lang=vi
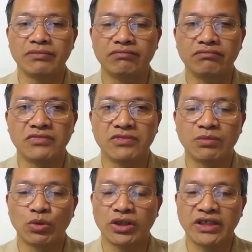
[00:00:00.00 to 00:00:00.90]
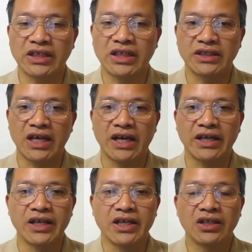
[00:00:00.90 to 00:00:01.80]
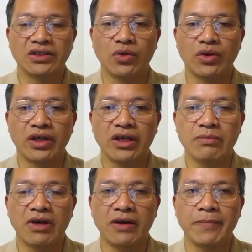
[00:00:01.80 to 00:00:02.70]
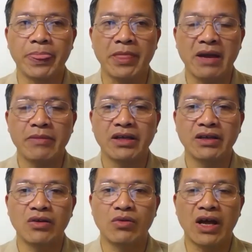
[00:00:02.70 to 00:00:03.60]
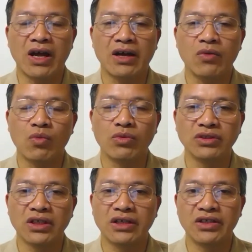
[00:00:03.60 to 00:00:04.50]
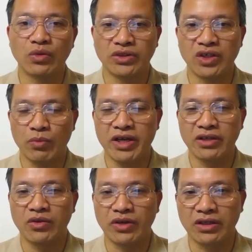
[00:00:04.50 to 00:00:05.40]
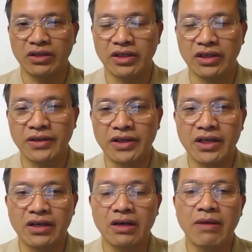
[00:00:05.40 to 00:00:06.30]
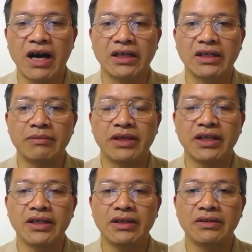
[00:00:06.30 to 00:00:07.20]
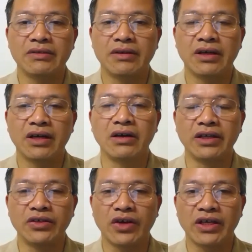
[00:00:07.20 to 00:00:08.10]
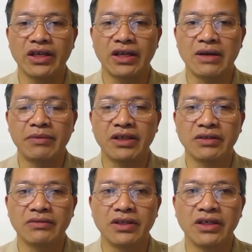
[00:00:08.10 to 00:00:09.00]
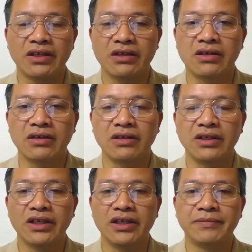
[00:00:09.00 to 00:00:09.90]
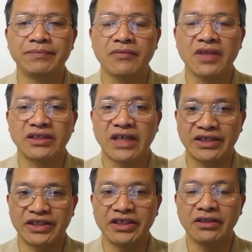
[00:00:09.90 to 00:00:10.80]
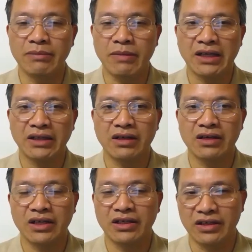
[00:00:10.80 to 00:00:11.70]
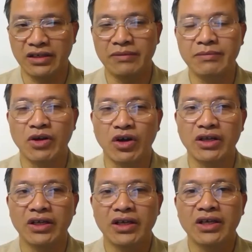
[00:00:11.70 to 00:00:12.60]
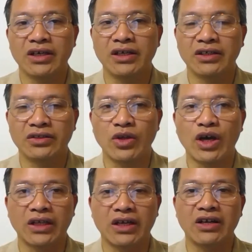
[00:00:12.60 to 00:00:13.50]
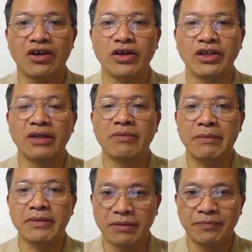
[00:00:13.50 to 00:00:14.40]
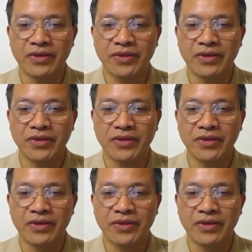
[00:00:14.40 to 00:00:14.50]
um, một thời gian rất là dài rồi khi mà hai bên đều đã uống rất là nhiều rượu bia rồi ấy, thì người bạn thì mới à, gợi ý cho anh ấy là bây giờ đi cần đi um, giải trí tươi mát tức là đây ý nói uh, ờ, toạc ra họ đi tìm gái bài dâm